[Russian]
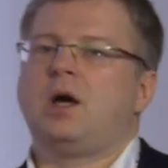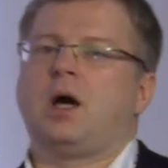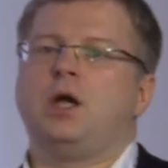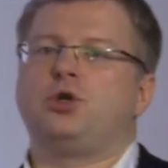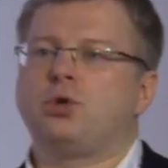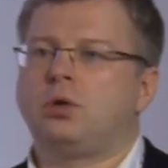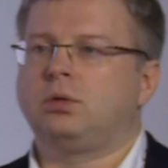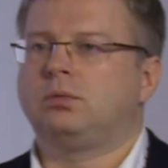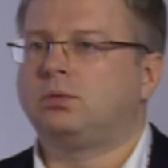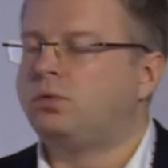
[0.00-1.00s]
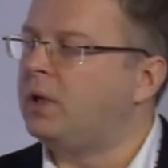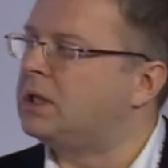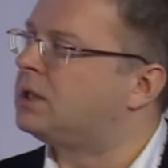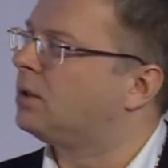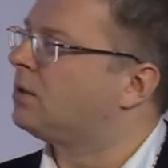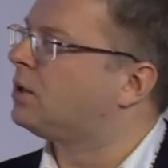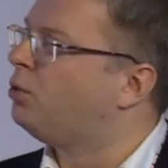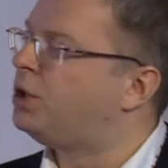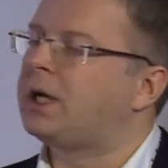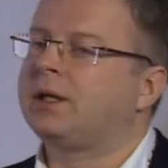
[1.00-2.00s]
а еще увидеть
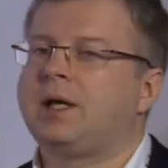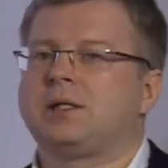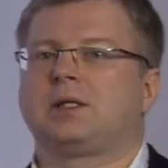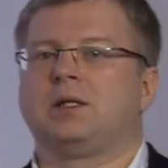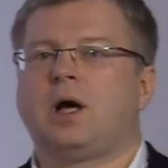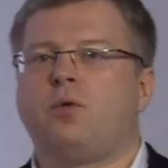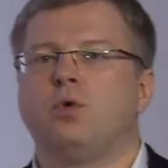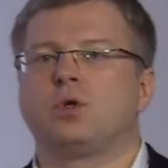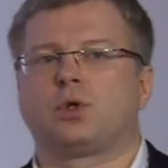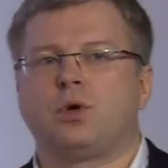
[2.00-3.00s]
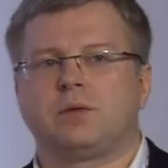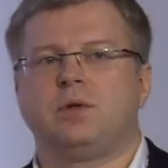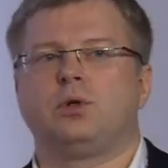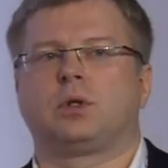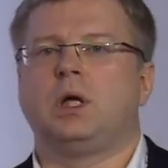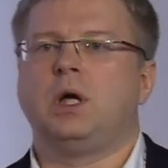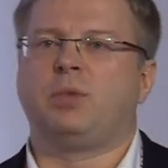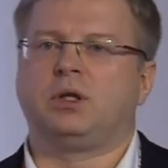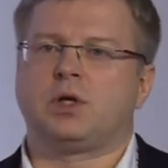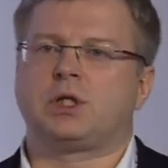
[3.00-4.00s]
случай, когда с одного устройства идет
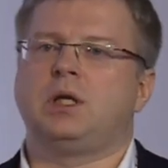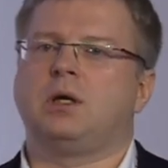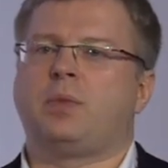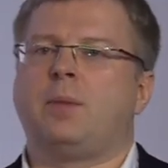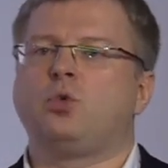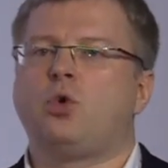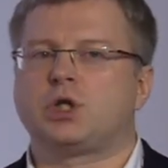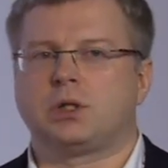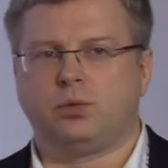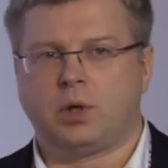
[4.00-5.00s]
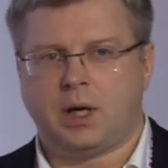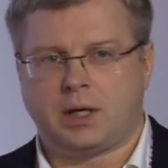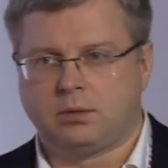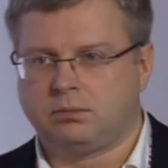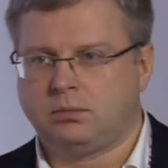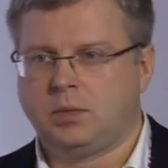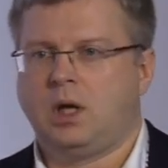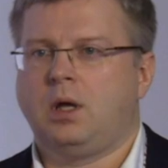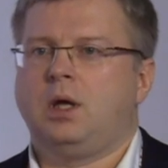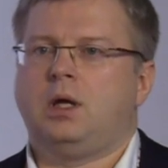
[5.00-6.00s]
подтверждение по множеству карт,
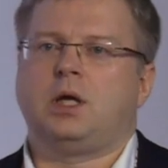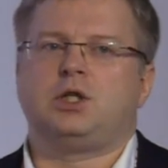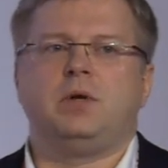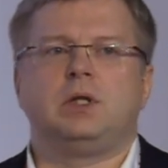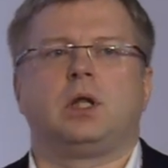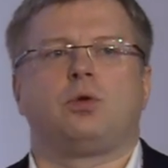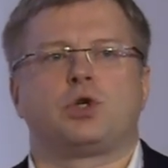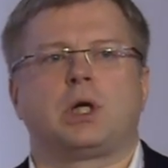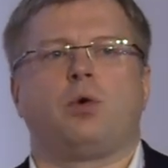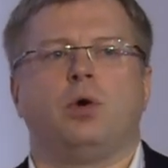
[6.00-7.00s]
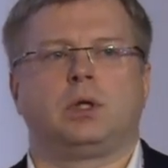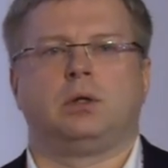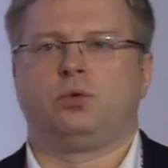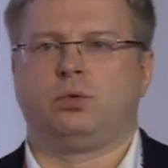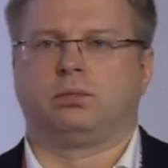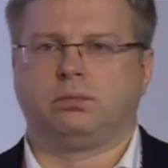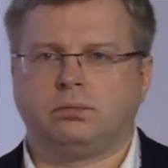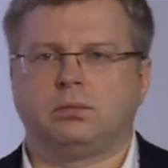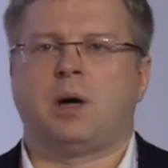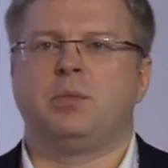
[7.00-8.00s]
и очевидно, это уже какой-то, ну,
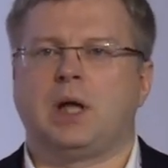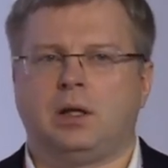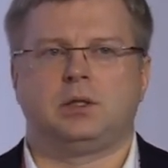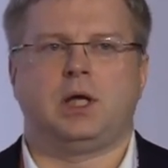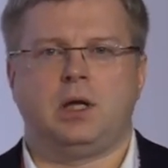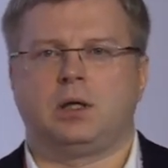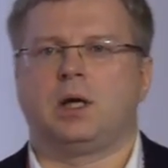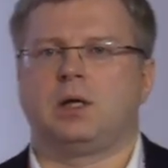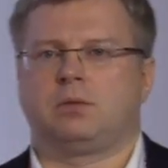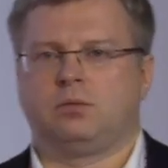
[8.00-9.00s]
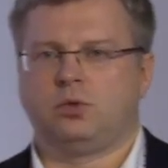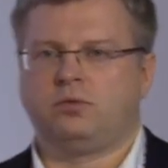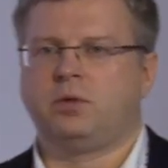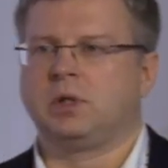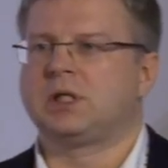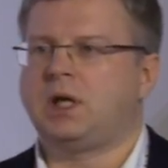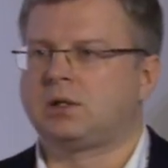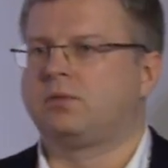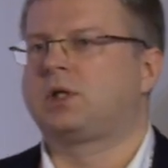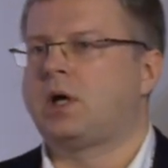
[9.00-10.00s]
обнал денег, да, вывод
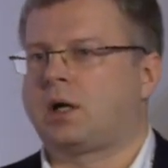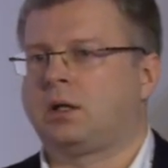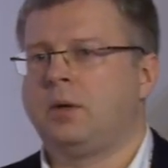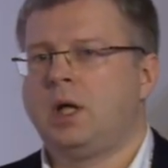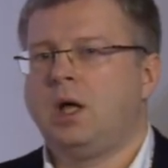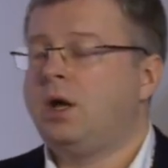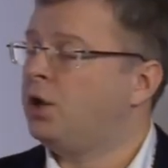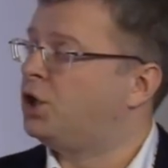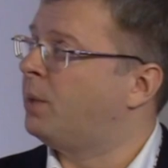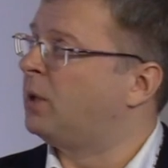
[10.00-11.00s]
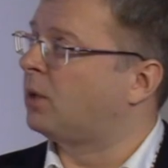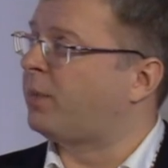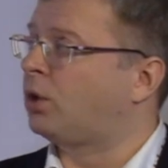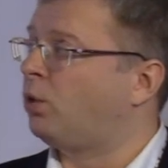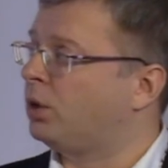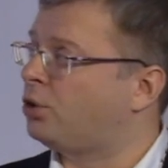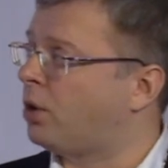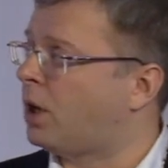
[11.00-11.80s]
средств с карт. Чем этот подход еще